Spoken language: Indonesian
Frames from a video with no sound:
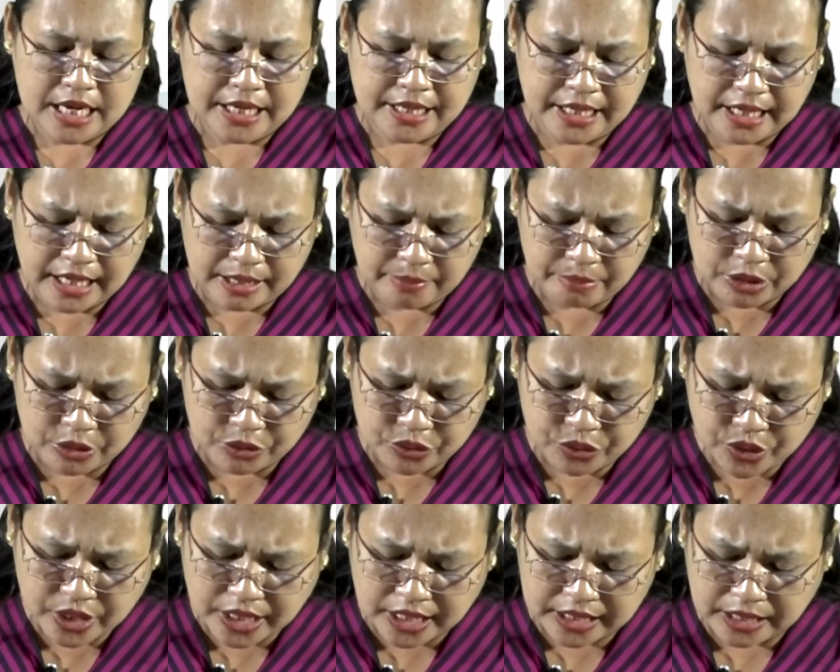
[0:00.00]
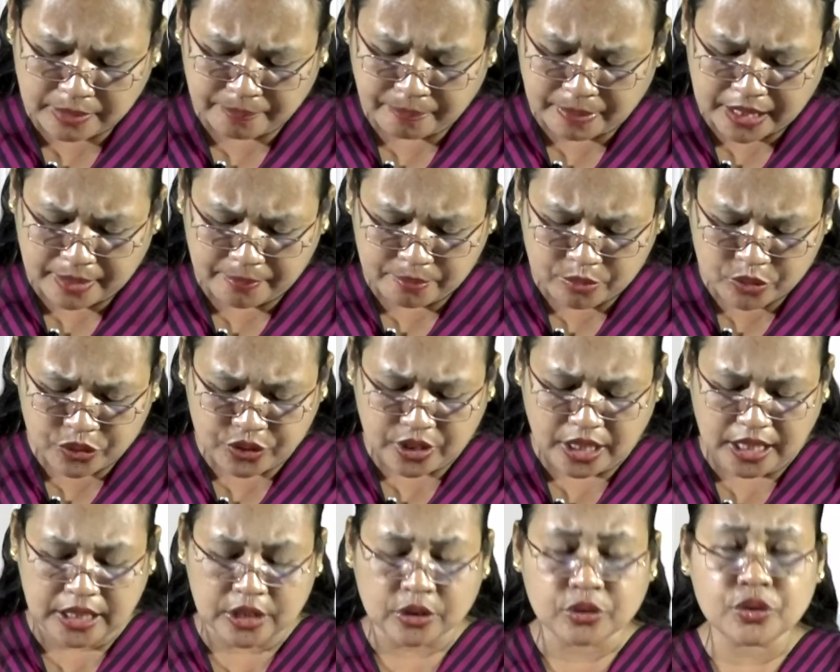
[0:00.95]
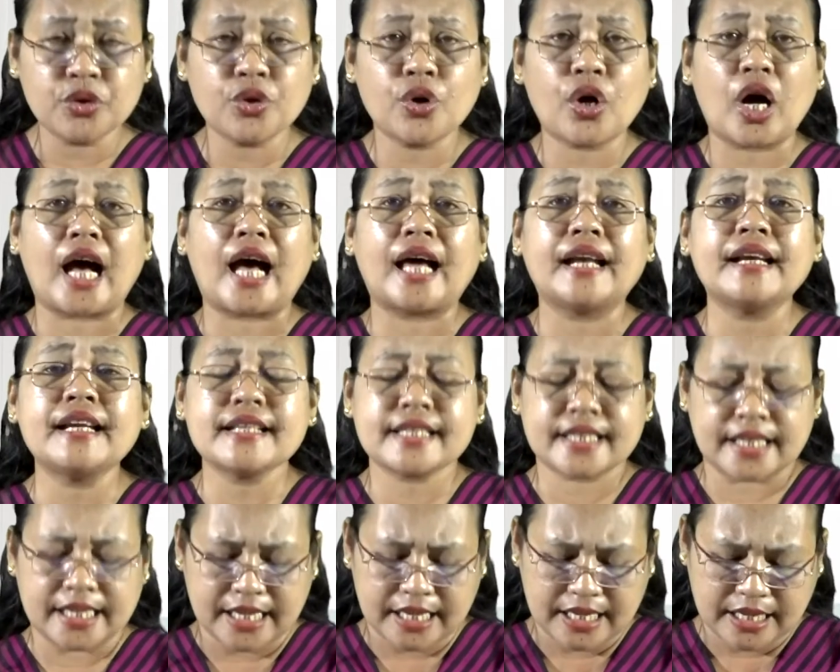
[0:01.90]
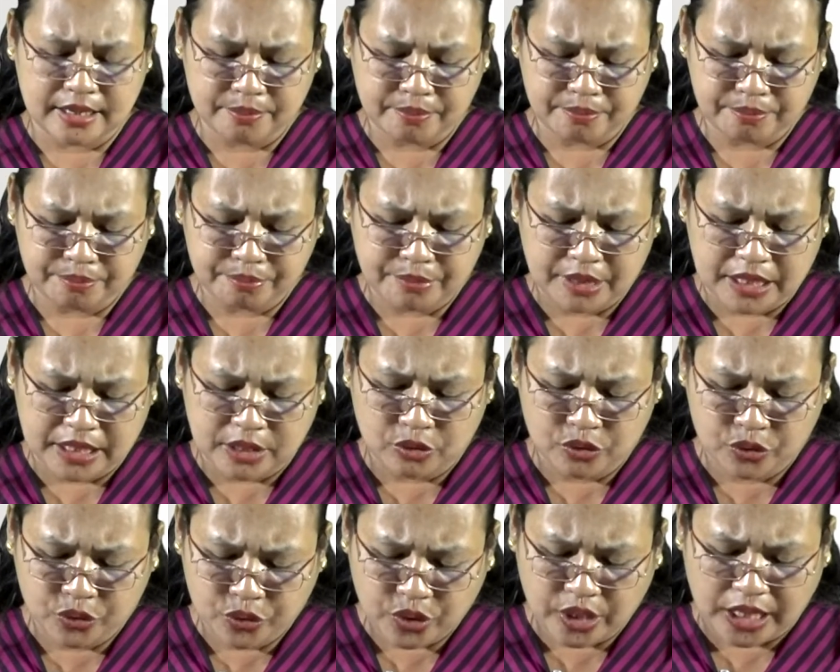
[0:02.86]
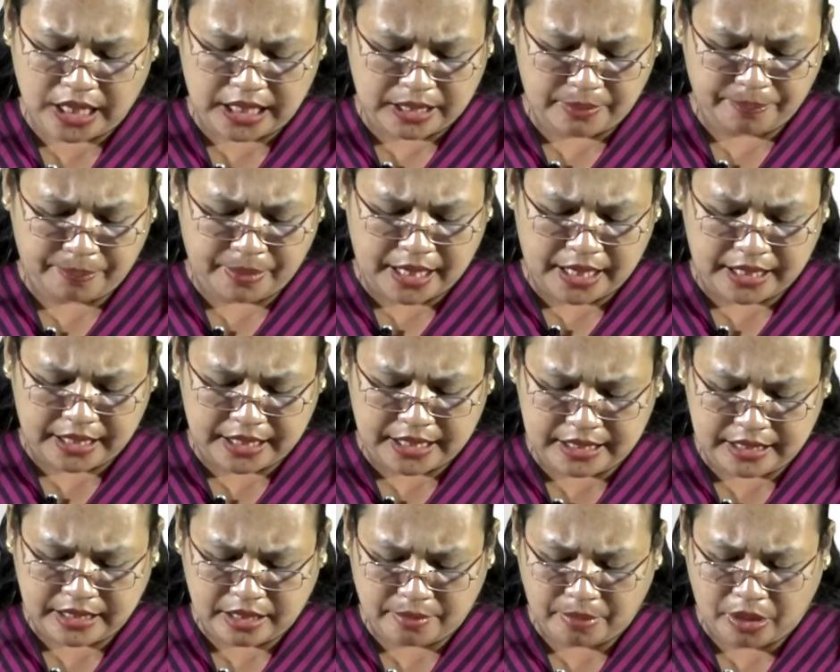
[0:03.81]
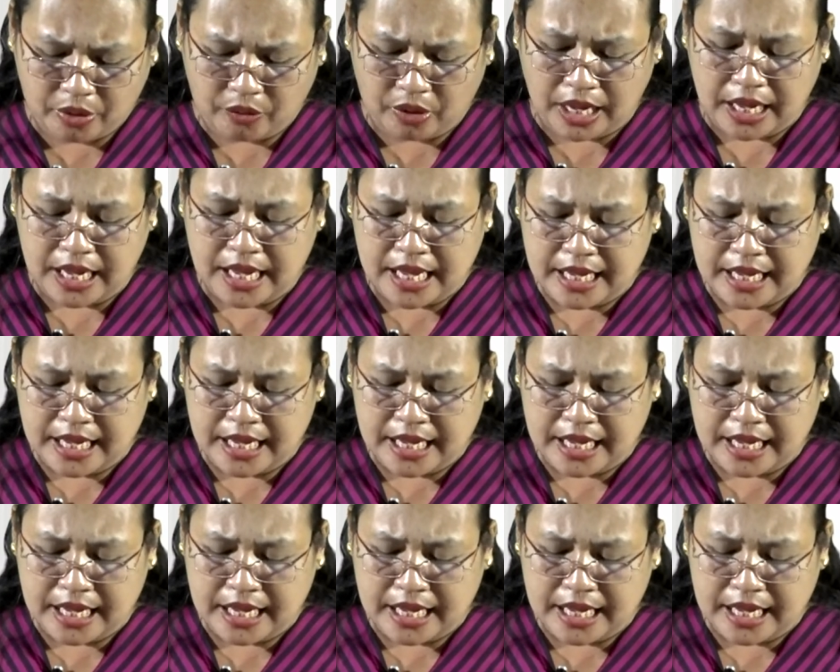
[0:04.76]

Dengan menunjukkan kepada Musa itu Yohanes ingin menunjukkan kepada kita bahwa